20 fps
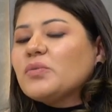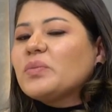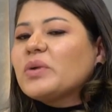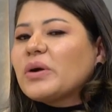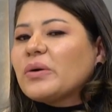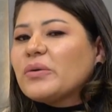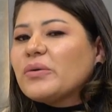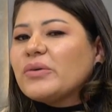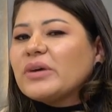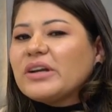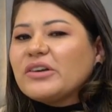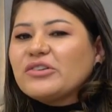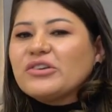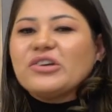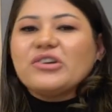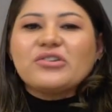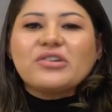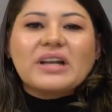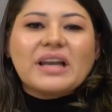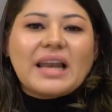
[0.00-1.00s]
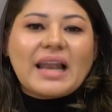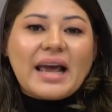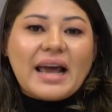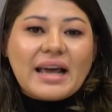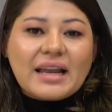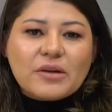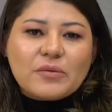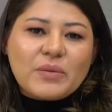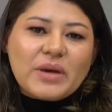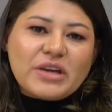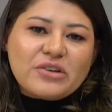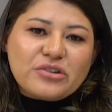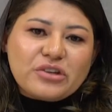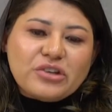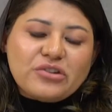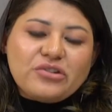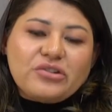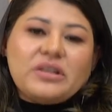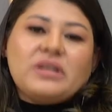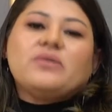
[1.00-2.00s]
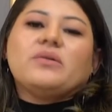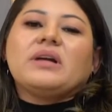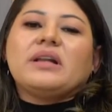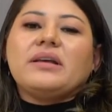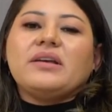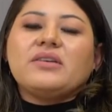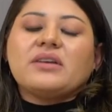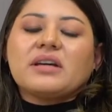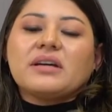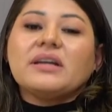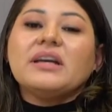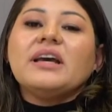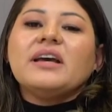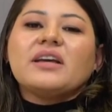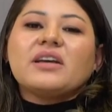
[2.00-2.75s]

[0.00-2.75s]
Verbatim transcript: procura a gente lá na Magic Estrio Clínica